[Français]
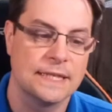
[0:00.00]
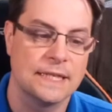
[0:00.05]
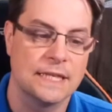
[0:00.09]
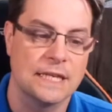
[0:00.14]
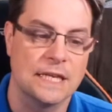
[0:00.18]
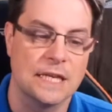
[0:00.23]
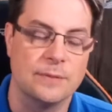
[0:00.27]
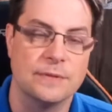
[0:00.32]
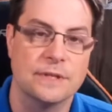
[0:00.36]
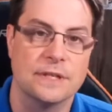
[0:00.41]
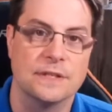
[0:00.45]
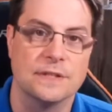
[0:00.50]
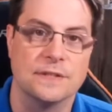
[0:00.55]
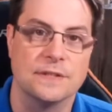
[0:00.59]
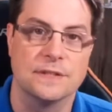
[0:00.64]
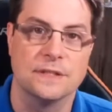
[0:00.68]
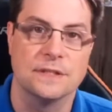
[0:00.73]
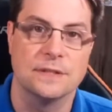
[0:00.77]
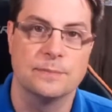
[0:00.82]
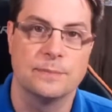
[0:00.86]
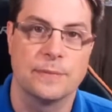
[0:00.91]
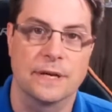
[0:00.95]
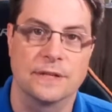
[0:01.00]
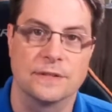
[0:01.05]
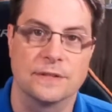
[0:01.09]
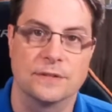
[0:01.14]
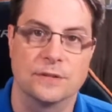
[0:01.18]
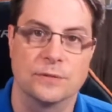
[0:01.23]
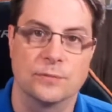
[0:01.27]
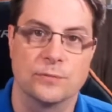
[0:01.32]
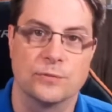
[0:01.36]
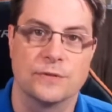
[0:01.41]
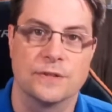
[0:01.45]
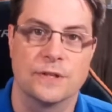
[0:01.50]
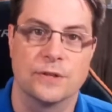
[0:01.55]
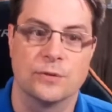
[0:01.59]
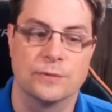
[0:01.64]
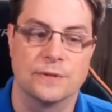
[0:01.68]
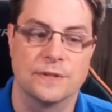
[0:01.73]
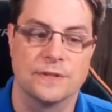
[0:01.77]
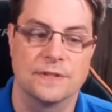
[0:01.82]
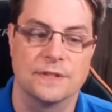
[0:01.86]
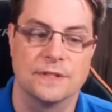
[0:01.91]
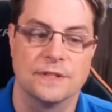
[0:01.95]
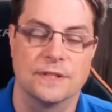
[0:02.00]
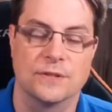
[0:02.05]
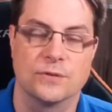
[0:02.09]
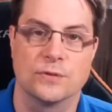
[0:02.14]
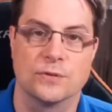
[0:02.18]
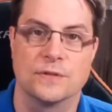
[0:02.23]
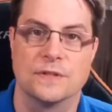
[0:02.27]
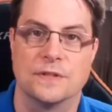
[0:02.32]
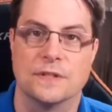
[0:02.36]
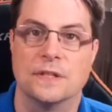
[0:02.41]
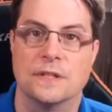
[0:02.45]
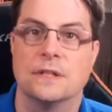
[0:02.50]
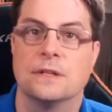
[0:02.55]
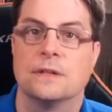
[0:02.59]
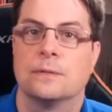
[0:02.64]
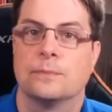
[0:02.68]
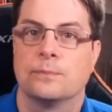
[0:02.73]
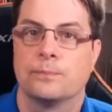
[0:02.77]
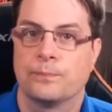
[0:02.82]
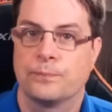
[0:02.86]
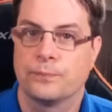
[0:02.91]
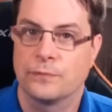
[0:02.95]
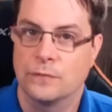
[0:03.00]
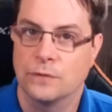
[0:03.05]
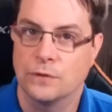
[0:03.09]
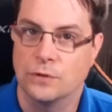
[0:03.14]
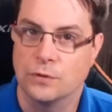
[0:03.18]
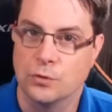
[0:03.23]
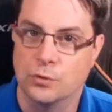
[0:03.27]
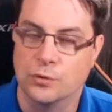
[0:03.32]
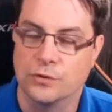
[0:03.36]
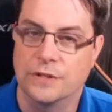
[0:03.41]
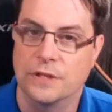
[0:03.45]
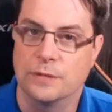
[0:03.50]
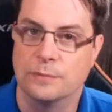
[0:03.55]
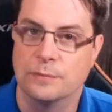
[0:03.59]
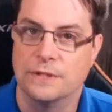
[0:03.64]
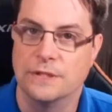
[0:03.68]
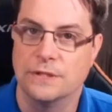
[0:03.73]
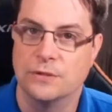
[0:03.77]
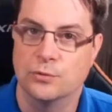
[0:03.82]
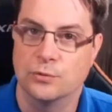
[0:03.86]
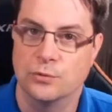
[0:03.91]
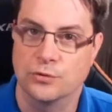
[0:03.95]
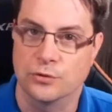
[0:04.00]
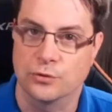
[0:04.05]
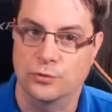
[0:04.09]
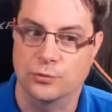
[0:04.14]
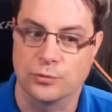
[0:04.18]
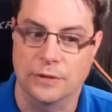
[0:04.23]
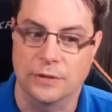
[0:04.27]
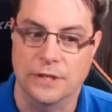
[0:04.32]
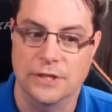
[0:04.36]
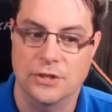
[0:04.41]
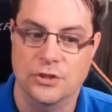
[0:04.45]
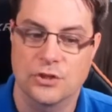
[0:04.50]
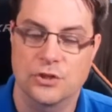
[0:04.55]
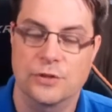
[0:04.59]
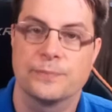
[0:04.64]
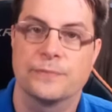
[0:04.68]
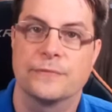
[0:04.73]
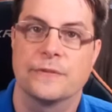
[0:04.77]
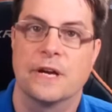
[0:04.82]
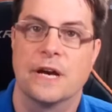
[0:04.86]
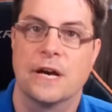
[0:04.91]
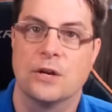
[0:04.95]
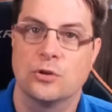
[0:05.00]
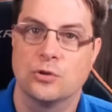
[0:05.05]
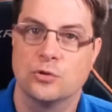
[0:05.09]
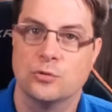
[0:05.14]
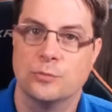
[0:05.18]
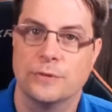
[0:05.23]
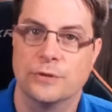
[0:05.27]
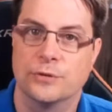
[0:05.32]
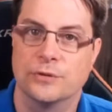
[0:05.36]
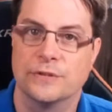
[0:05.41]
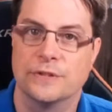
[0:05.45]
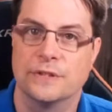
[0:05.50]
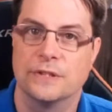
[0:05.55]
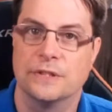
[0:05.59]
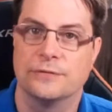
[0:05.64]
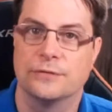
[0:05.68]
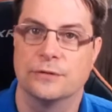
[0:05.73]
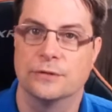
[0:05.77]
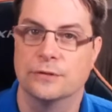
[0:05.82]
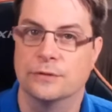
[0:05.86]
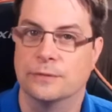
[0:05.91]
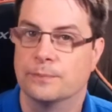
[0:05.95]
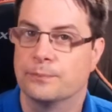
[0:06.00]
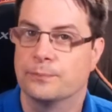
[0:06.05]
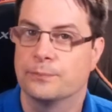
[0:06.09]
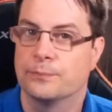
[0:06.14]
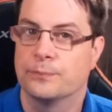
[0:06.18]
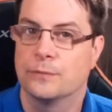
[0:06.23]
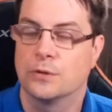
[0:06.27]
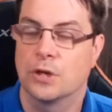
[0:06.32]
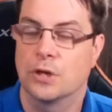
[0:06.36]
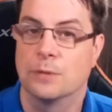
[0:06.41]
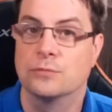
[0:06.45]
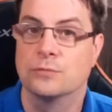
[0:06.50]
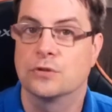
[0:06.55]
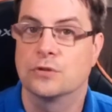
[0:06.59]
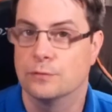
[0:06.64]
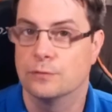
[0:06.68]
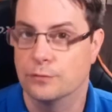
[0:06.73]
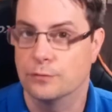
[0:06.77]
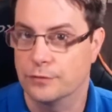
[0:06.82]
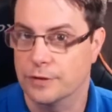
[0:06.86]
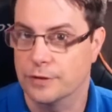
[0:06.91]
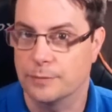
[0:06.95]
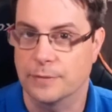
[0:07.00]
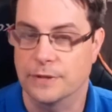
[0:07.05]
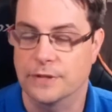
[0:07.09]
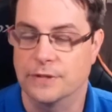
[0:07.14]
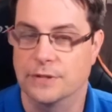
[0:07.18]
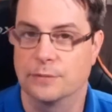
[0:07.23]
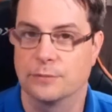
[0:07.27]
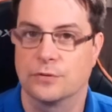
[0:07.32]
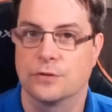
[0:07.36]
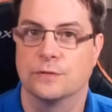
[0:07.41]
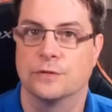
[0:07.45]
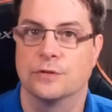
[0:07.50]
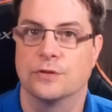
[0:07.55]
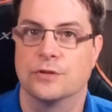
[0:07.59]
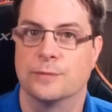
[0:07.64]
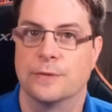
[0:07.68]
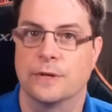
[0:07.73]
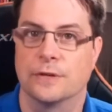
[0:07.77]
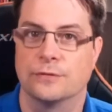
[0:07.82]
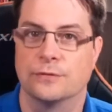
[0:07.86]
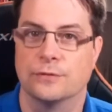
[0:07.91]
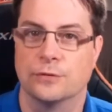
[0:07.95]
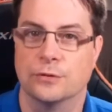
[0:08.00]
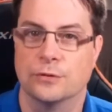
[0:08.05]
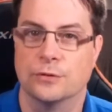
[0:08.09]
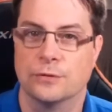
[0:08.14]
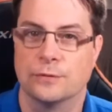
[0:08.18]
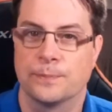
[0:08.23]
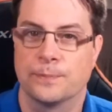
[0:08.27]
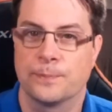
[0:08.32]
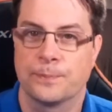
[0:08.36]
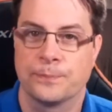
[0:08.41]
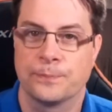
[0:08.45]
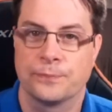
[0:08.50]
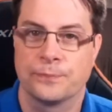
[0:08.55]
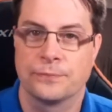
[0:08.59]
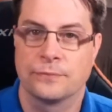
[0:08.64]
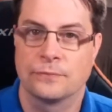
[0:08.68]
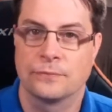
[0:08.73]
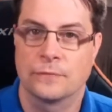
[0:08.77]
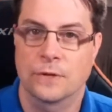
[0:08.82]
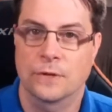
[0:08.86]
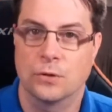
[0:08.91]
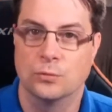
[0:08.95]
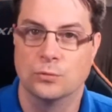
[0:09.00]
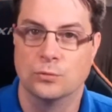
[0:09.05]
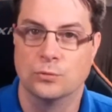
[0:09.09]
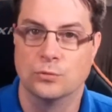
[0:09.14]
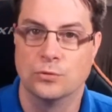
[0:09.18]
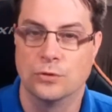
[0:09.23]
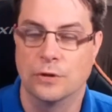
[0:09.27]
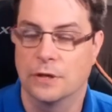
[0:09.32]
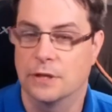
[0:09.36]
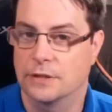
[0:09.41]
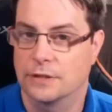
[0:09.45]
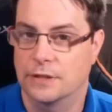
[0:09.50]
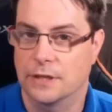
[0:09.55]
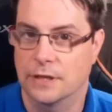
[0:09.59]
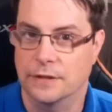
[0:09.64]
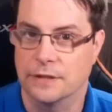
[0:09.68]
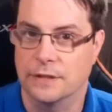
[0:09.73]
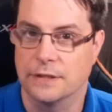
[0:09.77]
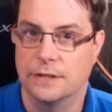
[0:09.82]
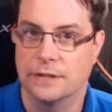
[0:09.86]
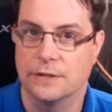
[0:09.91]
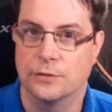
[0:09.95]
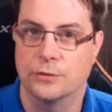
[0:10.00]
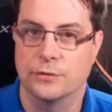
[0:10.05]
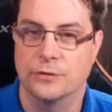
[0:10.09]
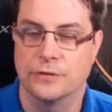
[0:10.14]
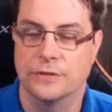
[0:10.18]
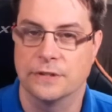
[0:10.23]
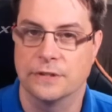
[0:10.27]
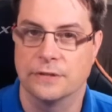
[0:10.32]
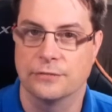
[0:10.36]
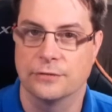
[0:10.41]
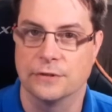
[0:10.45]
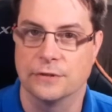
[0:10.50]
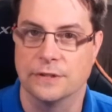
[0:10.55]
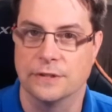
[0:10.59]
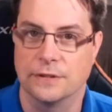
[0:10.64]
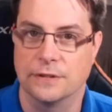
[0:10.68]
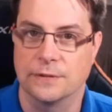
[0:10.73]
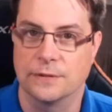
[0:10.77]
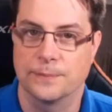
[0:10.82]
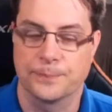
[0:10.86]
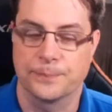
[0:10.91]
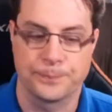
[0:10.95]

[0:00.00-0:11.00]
Et eh bien ici, par exemple, nous allons essayer d'associer nos amis, nos entourages, à leur numéro de téléphone. Comme ce que vous faites par exemple sur votre smartphone ou dans un carnet euh, téléphonique.